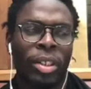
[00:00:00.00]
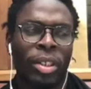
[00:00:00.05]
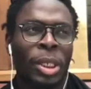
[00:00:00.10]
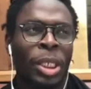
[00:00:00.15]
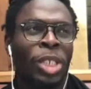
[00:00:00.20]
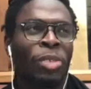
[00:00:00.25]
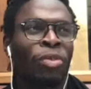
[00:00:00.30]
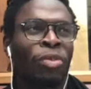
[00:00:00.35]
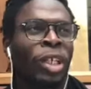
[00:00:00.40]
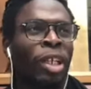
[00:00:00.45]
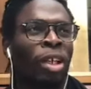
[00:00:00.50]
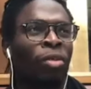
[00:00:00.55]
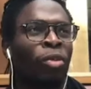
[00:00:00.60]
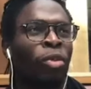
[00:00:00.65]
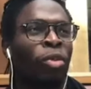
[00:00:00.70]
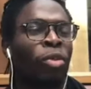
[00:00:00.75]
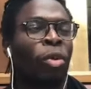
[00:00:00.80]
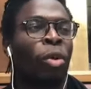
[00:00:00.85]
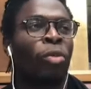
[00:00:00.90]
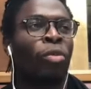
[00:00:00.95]
Déjà, je voudrais
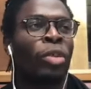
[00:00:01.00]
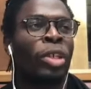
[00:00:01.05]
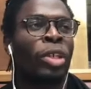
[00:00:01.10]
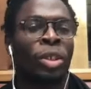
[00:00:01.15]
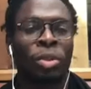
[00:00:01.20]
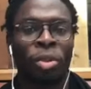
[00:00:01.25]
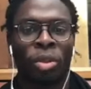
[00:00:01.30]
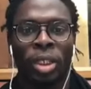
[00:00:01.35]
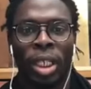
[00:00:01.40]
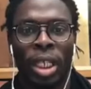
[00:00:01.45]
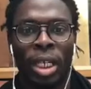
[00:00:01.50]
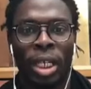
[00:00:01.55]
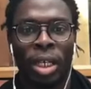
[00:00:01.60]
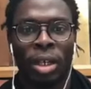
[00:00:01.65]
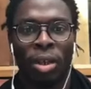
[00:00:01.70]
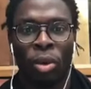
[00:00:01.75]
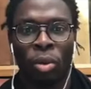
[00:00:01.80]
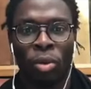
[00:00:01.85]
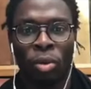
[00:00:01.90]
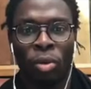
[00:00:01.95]
revenir sur ta
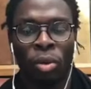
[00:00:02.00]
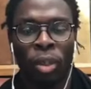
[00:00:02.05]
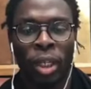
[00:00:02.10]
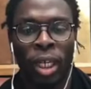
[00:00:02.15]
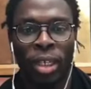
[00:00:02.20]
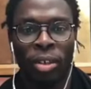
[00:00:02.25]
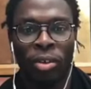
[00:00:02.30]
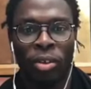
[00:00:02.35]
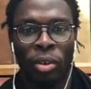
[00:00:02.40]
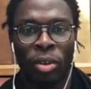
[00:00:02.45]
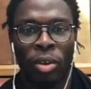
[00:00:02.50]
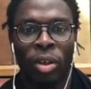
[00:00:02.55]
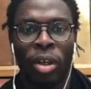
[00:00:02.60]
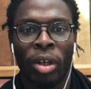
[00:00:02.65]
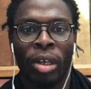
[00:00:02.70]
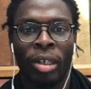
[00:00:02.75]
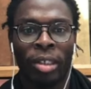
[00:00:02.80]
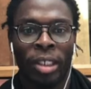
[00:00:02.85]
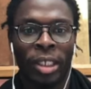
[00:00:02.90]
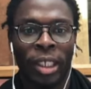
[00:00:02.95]
rencontre avec euh,
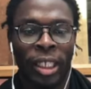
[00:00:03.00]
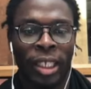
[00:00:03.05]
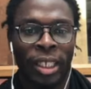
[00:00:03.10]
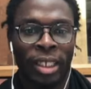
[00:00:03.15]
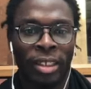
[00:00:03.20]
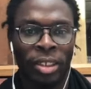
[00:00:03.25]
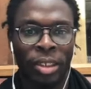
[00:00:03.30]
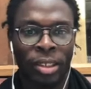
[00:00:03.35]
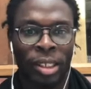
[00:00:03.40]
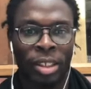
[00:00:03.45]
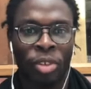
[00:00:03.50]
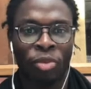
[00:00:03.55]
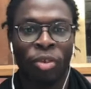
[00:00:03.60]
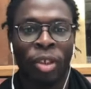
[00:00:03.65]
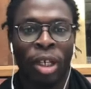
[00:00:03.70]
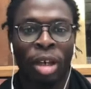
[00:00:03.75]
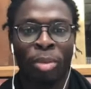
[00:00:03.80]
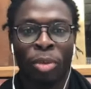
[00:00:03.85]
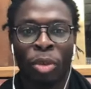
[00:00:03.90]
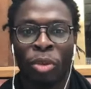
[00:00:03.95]
Frédéric Cédric Anissette. Je
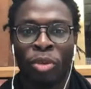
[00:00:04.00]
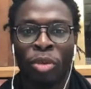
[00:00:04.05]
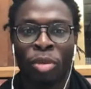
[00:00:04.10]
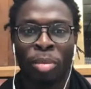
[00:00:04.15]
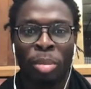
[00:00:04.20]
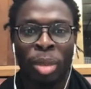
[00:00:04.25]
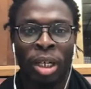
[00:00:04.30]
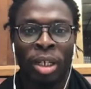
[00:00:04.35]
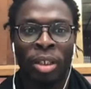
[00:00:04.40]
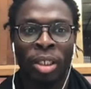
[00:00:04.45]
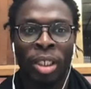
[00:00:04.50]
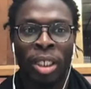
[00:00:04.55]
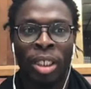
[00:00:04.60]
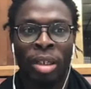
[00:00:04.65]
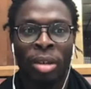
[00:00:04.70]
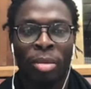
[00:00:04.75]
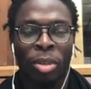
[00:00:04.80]
voudrais un peu que tu me parles des.